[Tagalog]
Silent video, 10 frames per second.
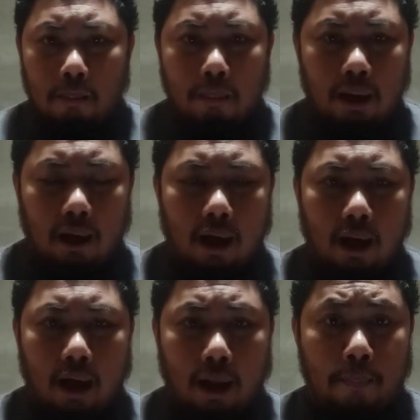uh,
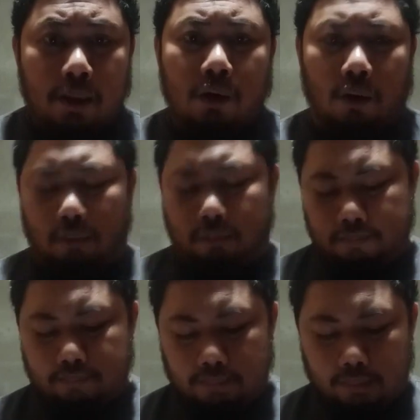Epeso
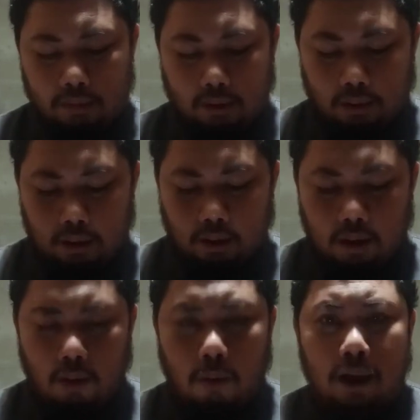
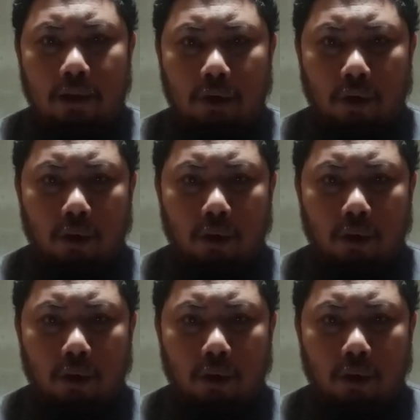4